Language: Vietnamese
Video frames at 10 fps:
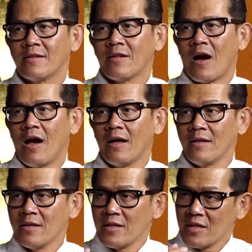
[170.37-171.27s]
đó.
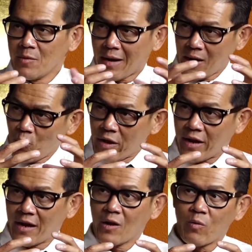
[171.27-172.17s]
Nhưng mà cái
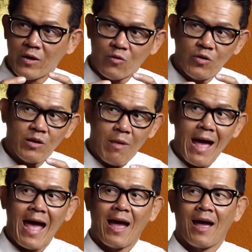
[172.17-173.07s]
quyền đó là quyền của người ba,